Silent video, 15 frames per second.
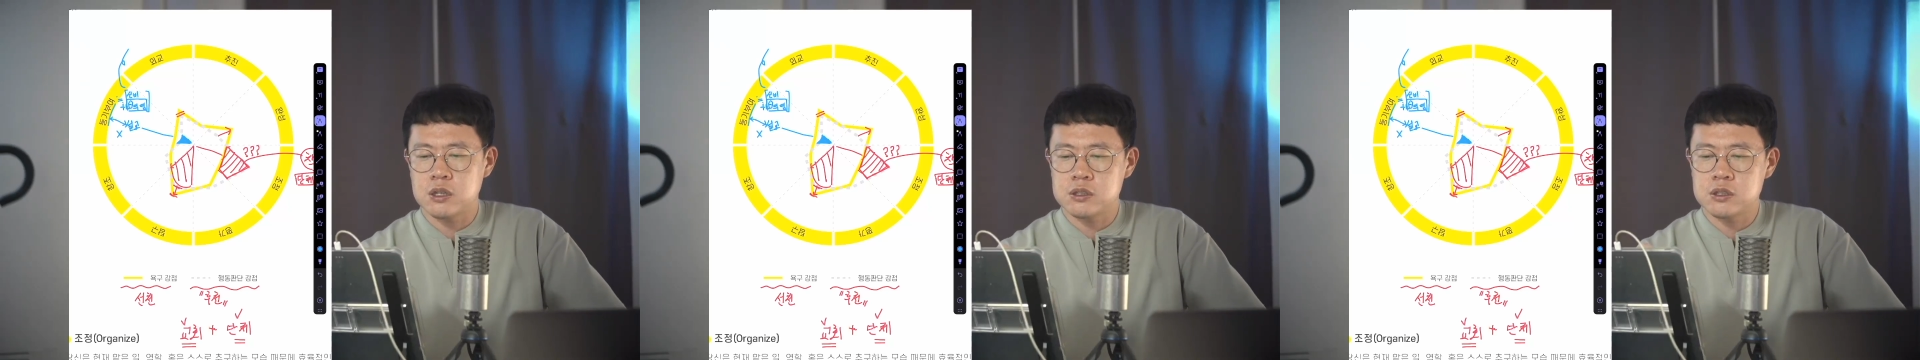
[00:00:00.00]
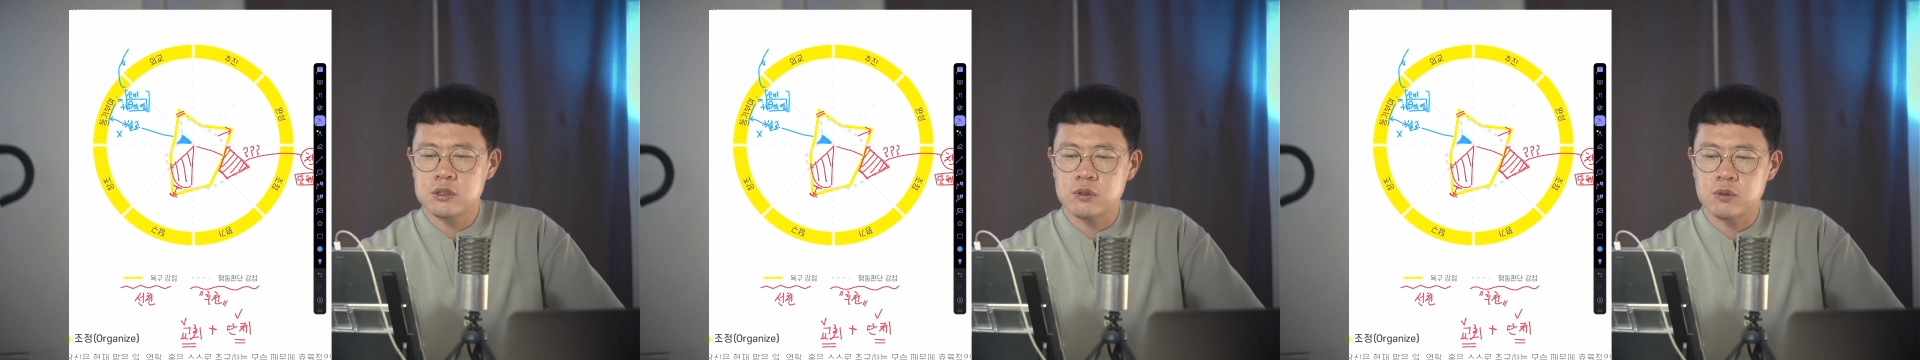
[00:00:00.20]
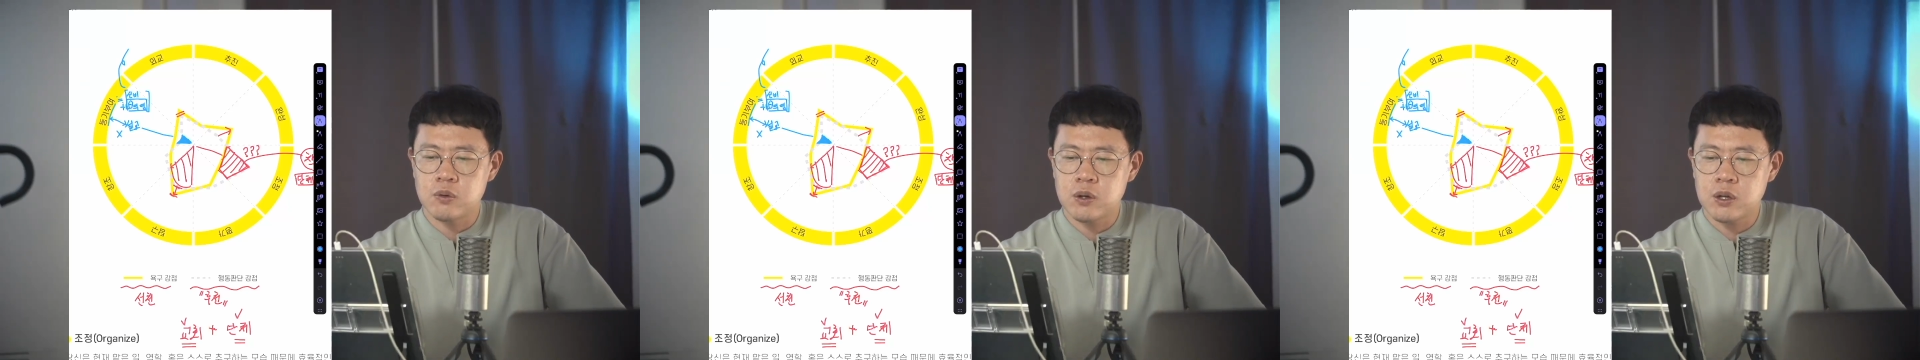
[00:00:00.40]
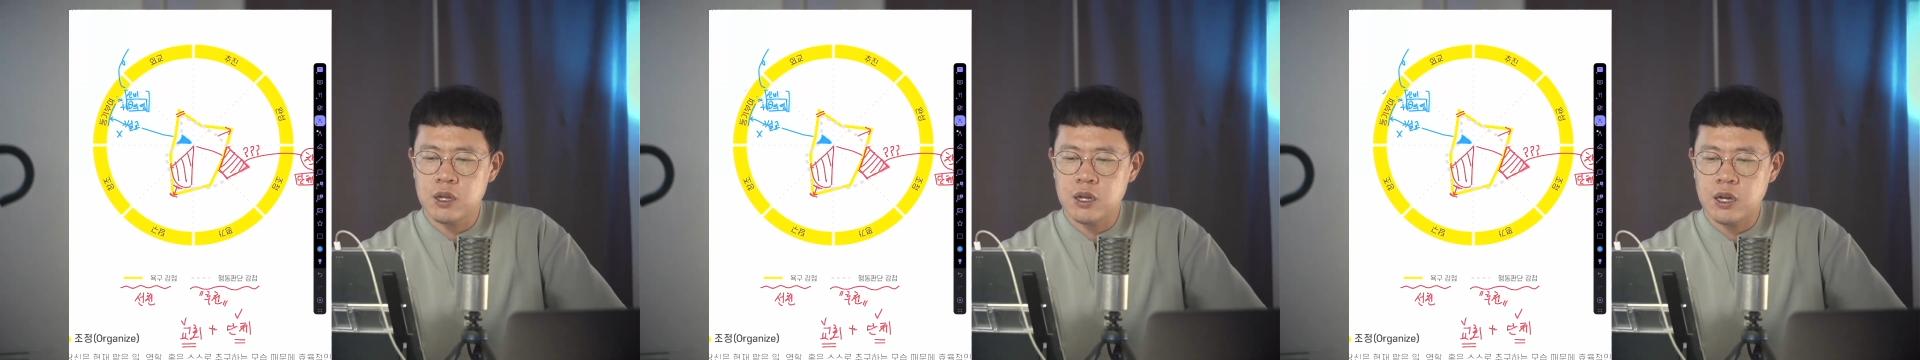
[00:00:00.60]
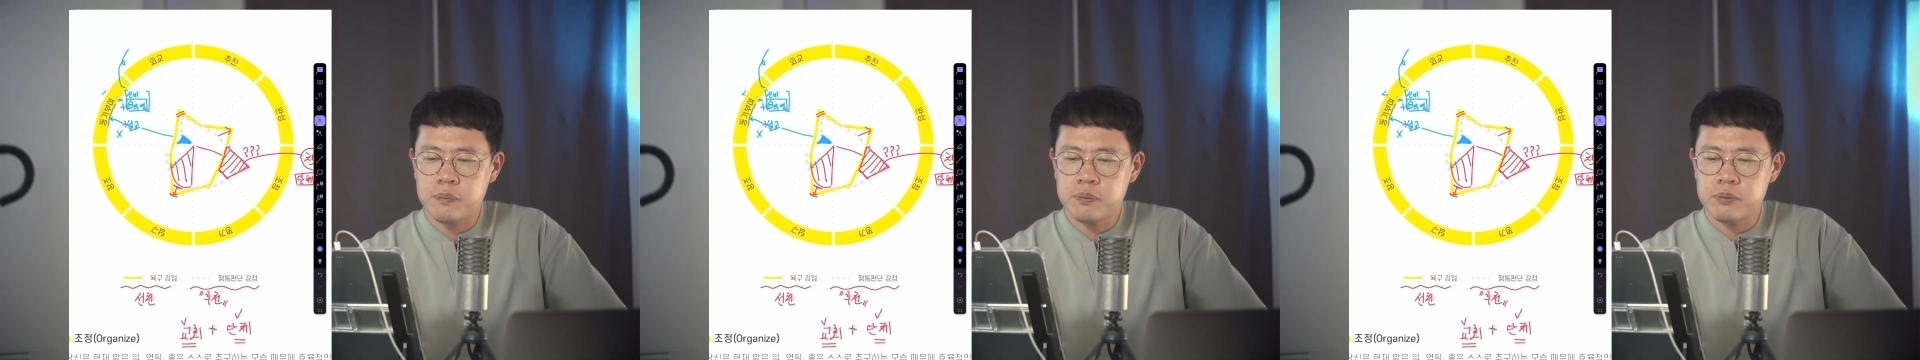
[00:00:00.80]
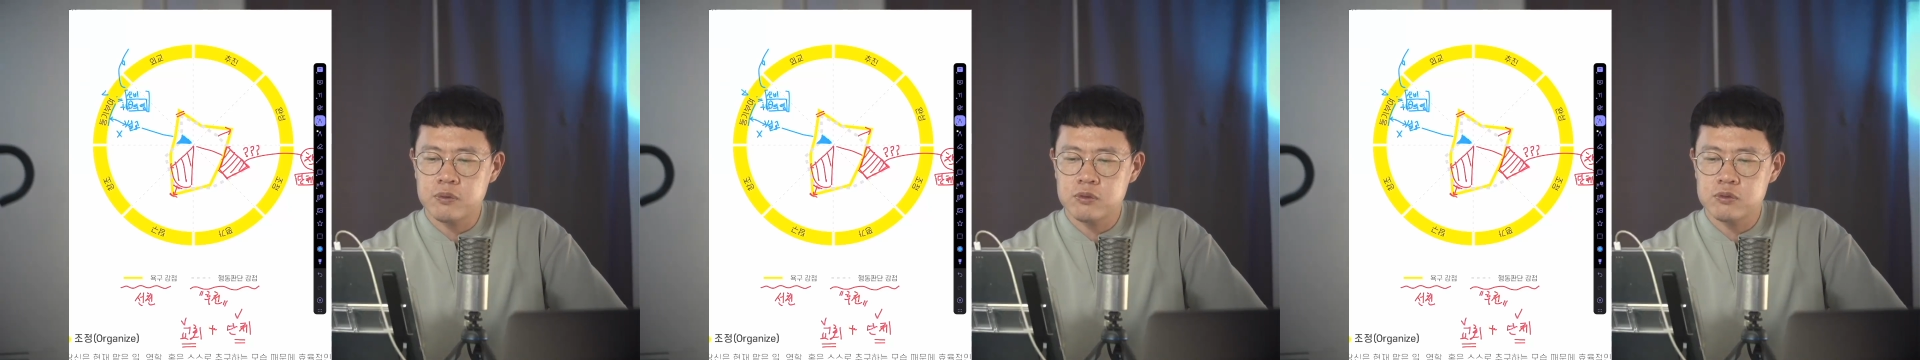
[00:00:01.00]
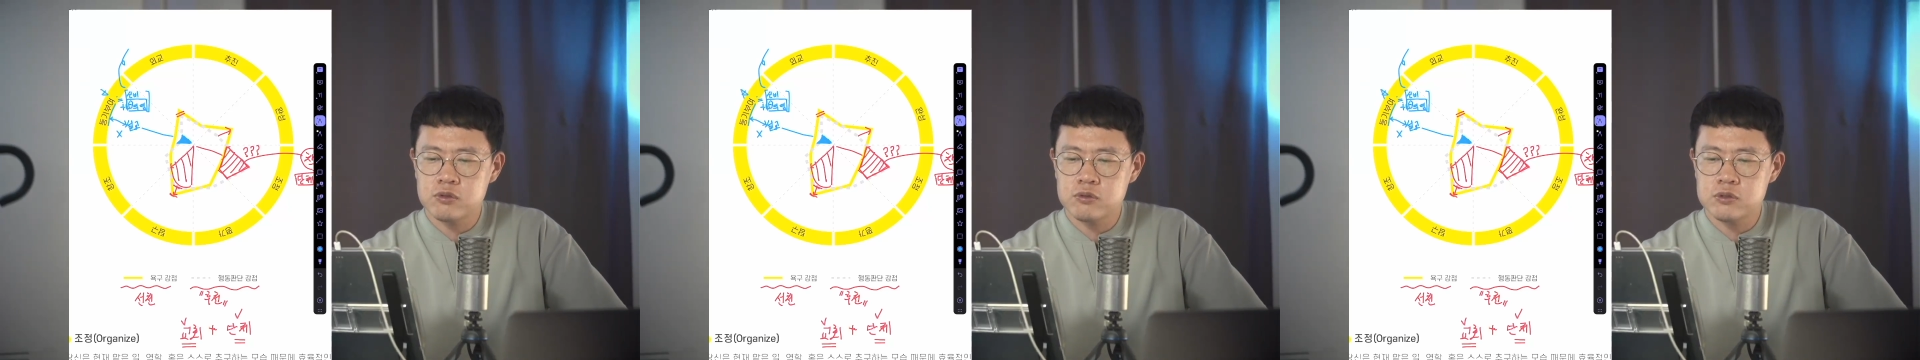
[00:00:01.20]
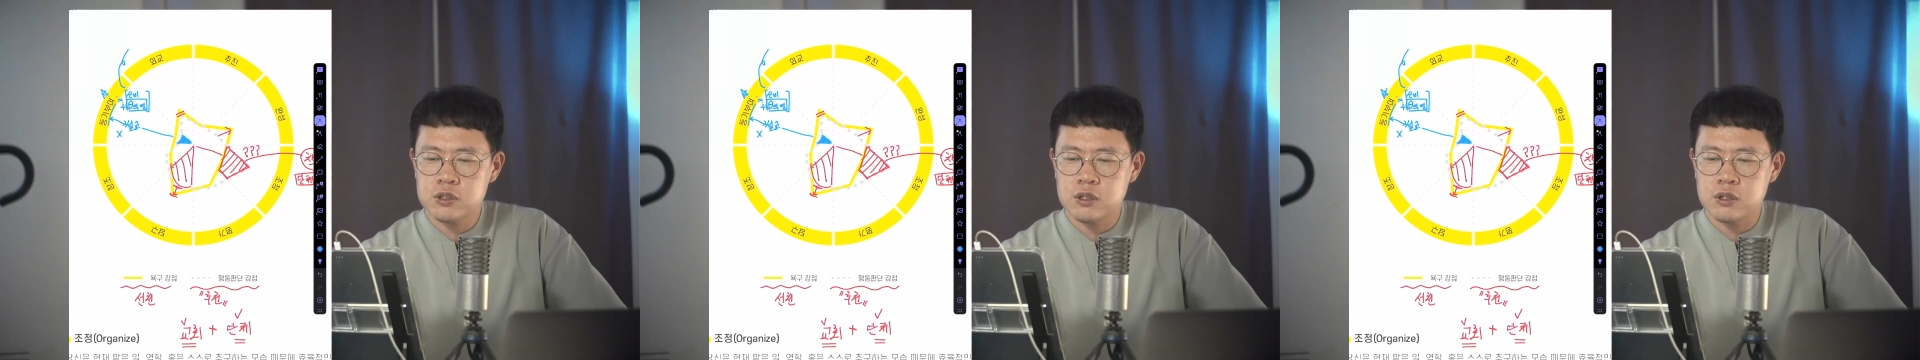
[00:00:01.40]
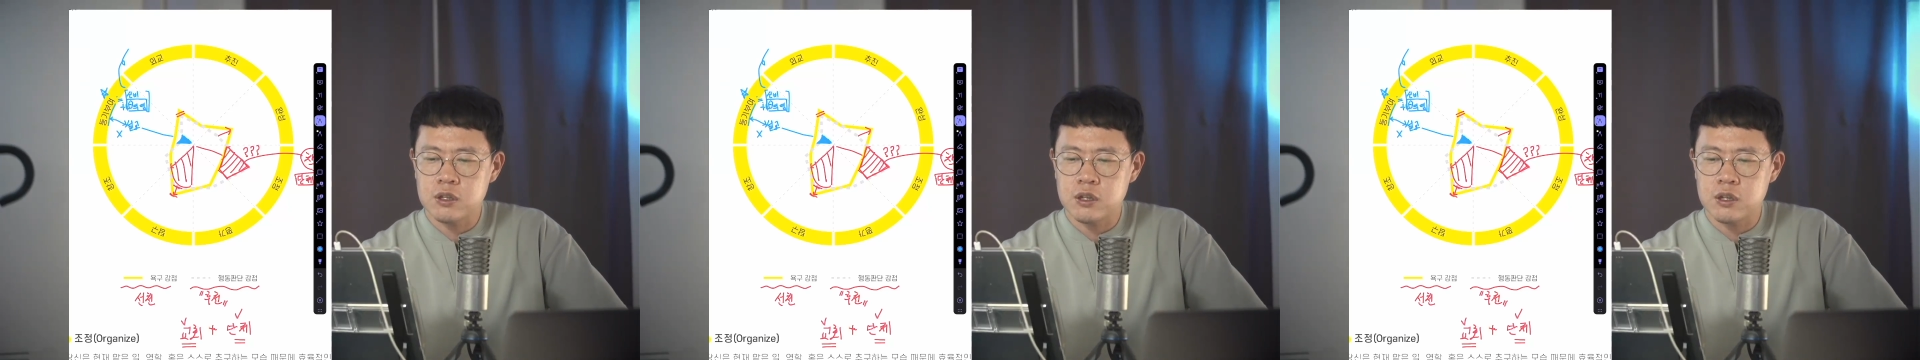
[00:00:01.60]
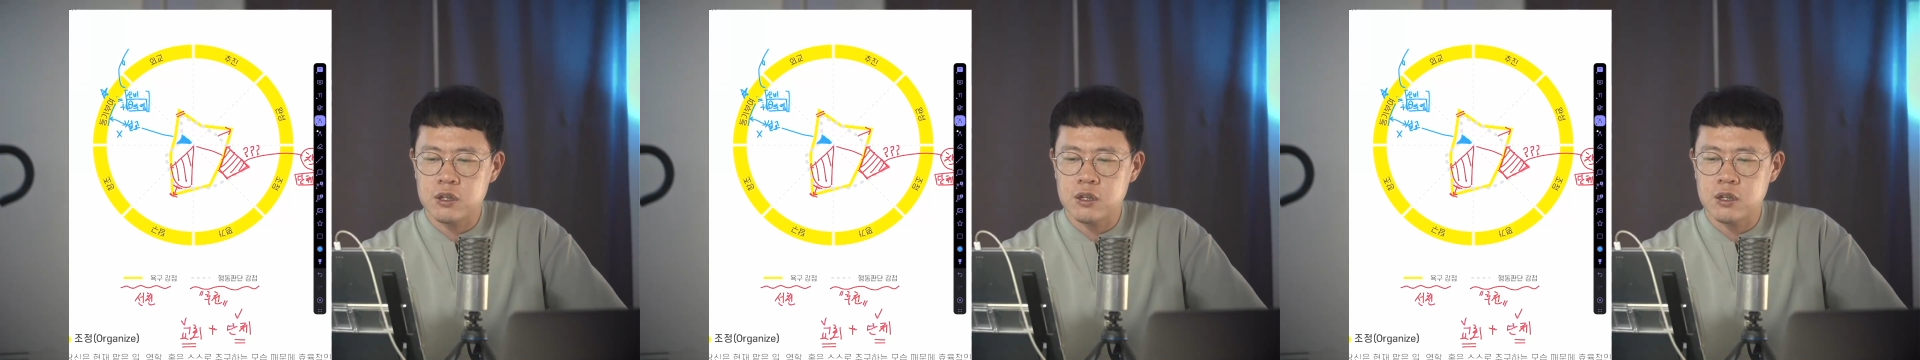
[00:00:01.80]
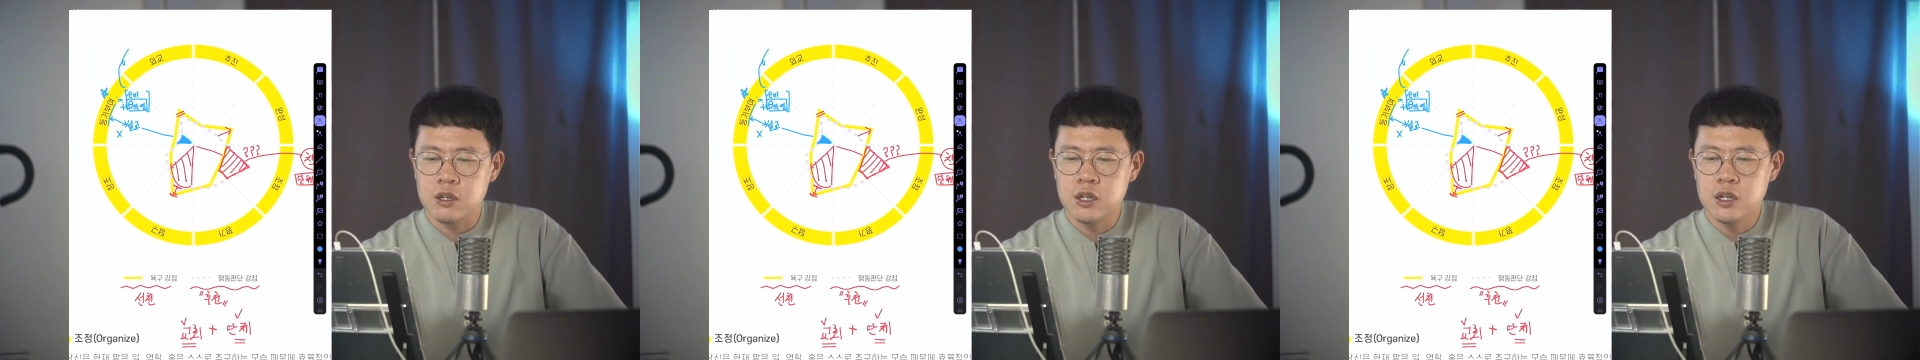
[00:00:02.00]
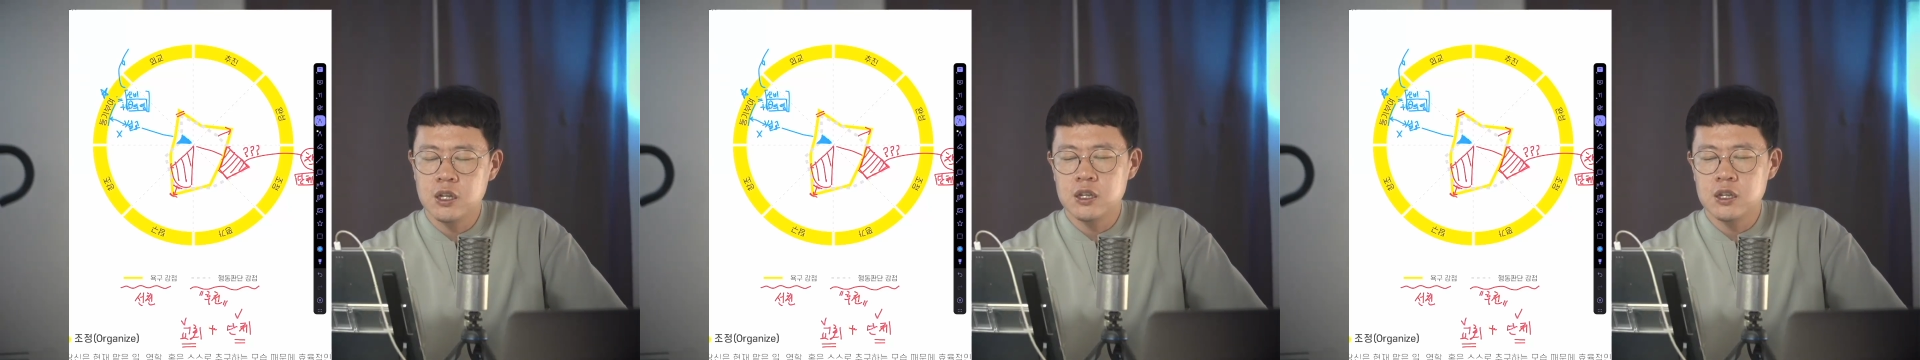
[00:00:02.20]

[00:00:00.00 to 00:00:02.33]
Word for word: 그래서 요게 앞으로 숙제인데,